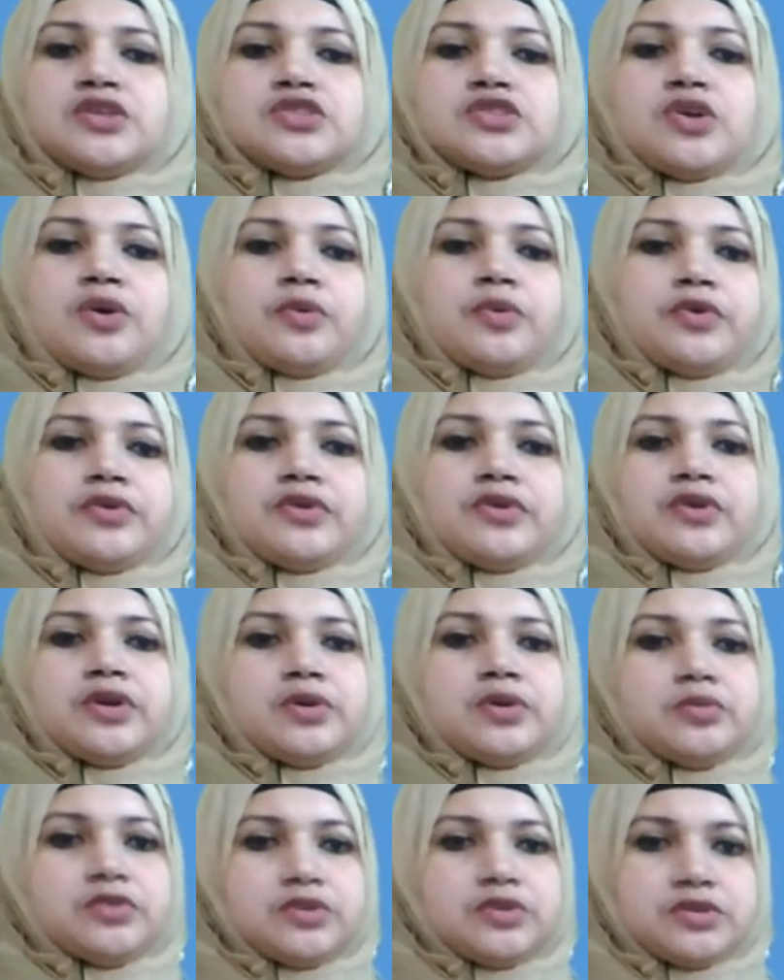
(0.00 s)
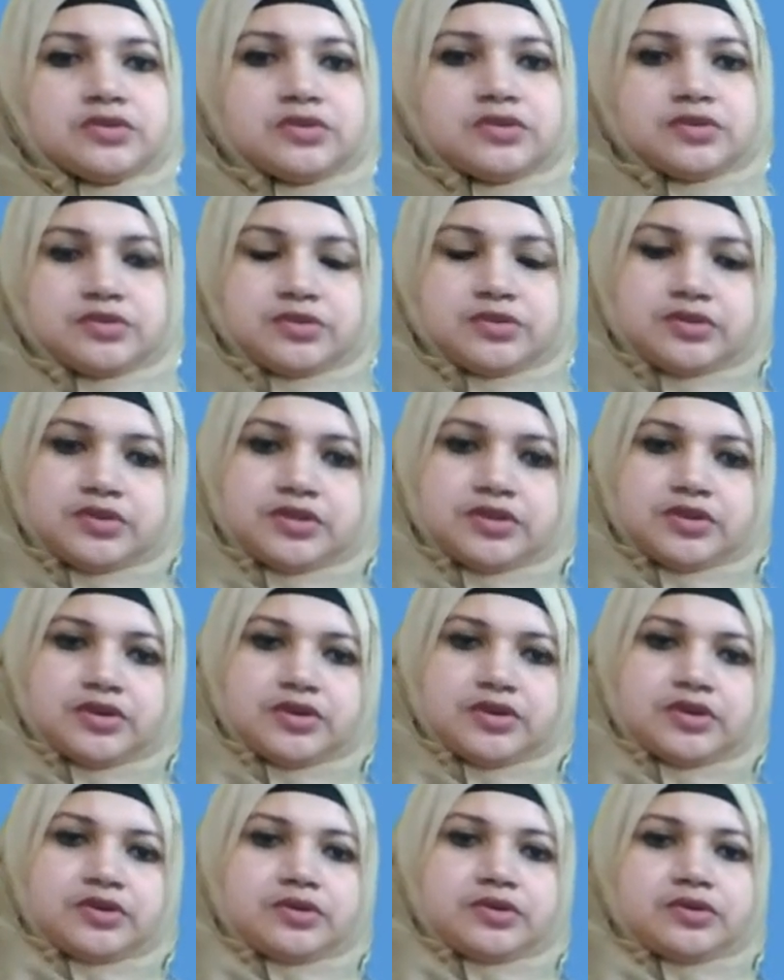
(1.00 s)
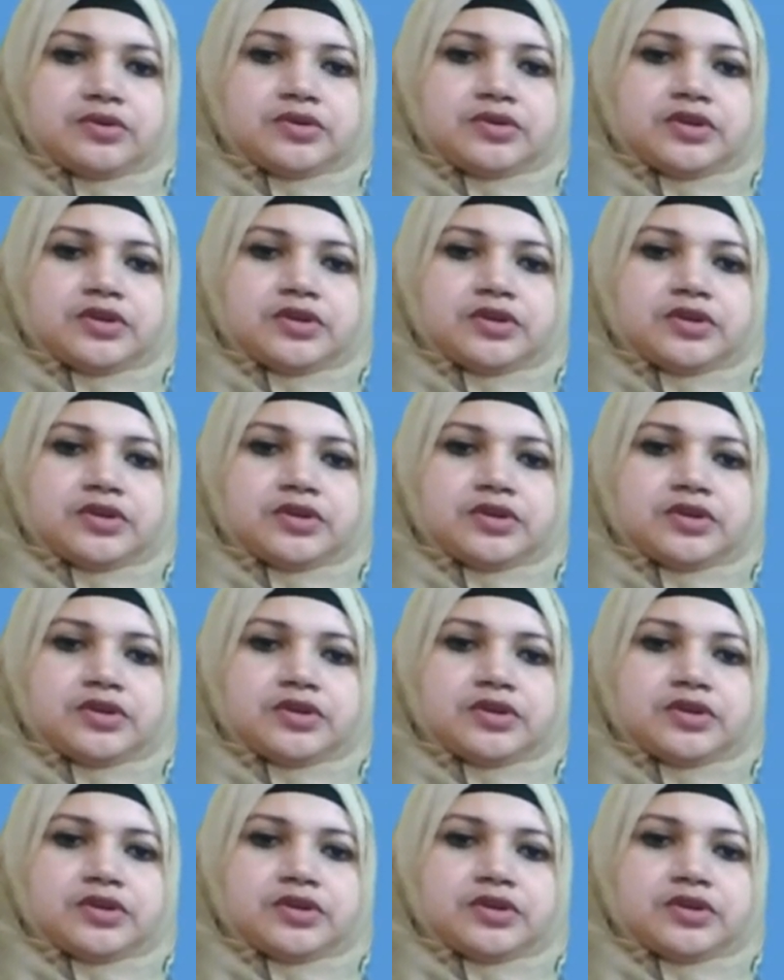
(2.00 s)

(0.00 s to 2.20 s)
সমন্বয়ে মূলত তৈরি হয় হলো